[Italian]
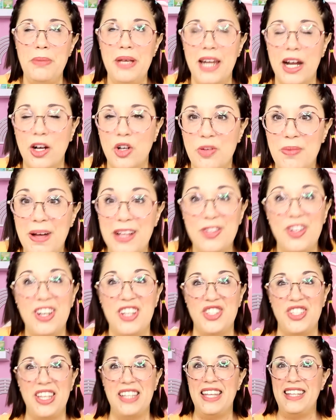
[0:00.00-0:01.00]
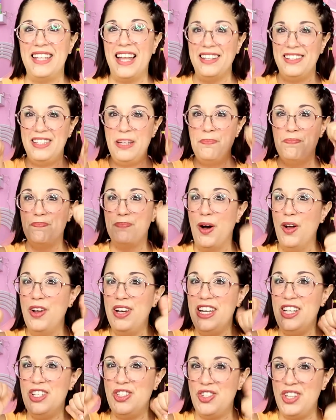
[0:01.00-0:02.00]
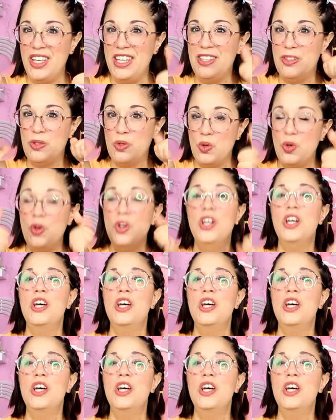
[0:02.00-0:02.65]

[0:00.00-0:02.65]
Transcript: mi raccomando, lasciate tanti pollici in su,